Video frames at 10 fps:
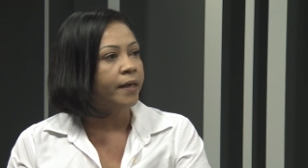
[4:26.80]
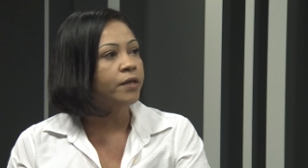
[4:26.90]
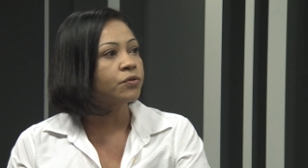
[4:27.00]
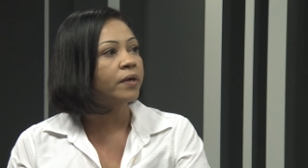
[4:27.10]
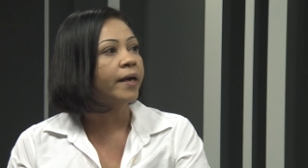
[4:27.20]

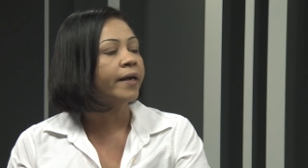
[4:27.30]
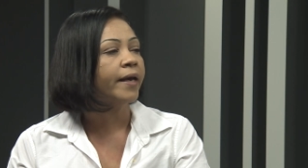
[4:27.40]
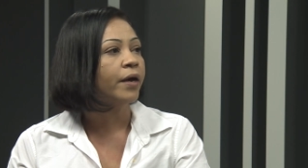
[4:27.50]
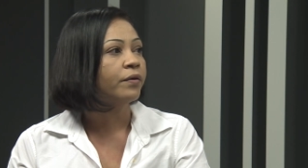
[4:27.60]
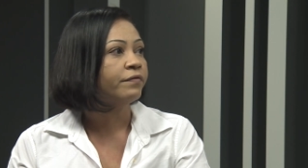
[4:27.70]
Isso
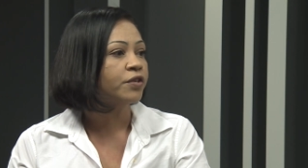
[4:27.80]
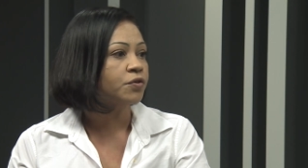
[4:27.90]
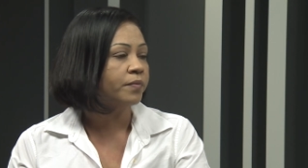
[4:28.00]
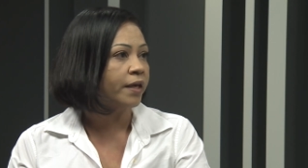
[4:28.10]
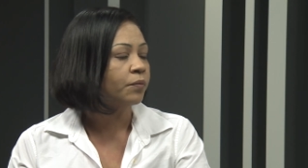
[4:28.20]
requer
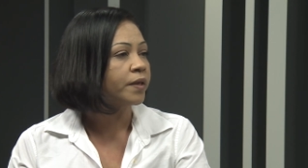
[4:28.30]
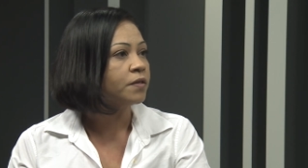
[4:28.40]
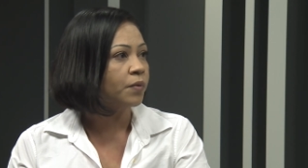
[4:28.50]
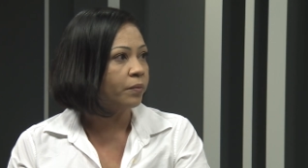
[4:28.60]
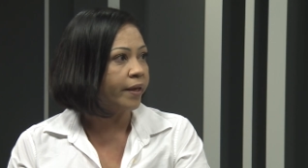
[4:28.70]
investimento,
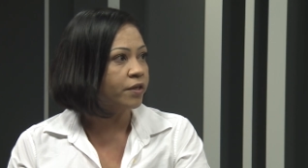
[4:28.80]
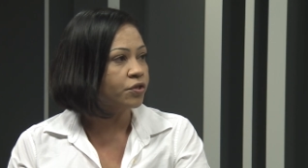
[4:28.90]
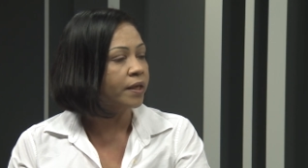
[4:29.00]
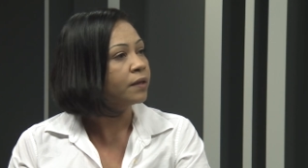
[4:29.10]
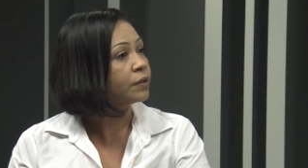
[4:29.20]

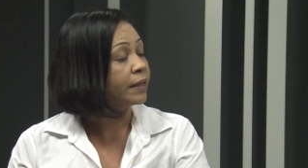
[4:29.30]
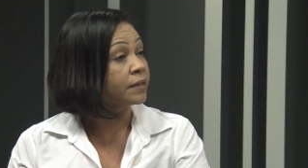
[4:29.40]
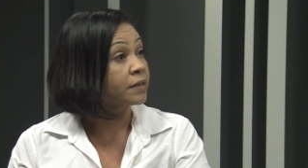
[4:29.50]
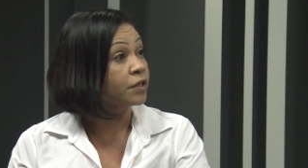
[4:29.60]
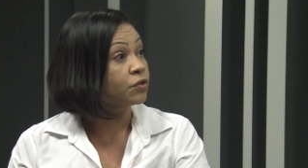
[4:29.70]
principalmente na,
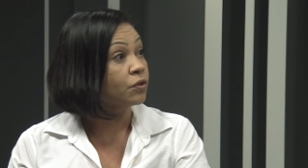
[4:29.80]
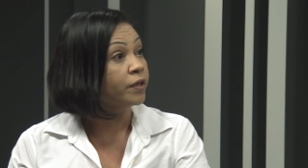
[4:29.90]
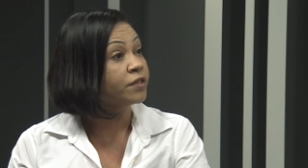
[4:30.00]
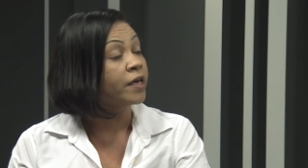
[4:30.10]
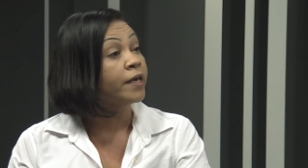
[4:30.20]
nas
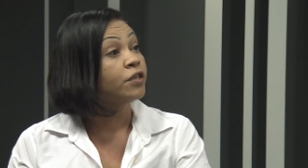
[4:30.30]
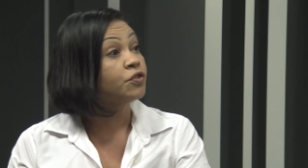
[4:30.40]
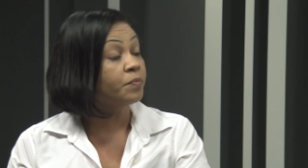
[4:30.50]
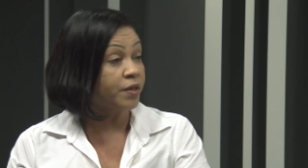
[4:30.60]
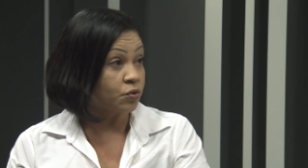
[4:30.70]
questões
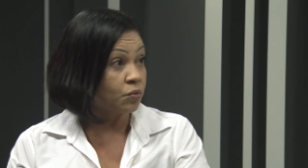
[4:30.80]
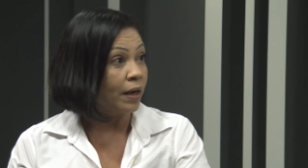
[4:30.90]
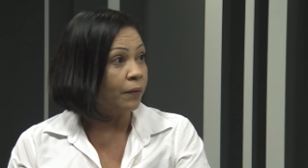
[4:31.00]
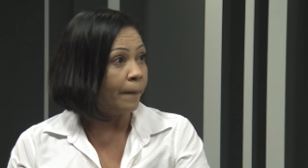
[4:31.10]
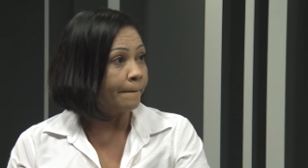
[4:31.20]
de pessoal.